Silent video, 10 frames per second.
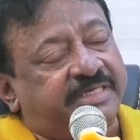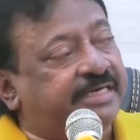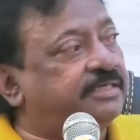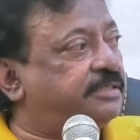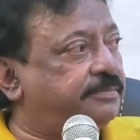
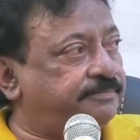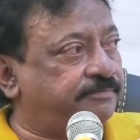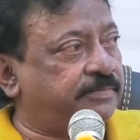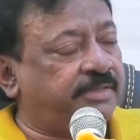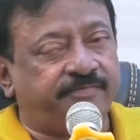గిల్ట్
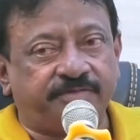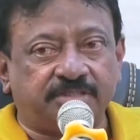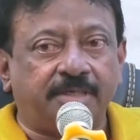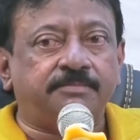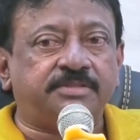
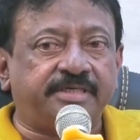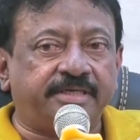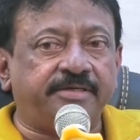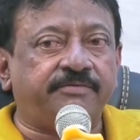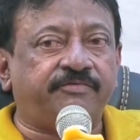విచ్ కమ్స్
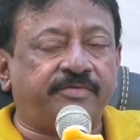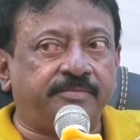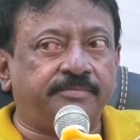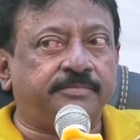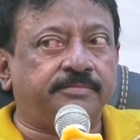అగైన్
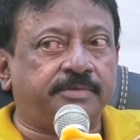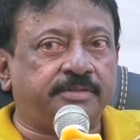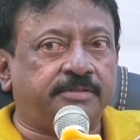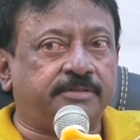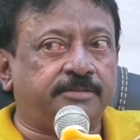ఫ్రమ్ ద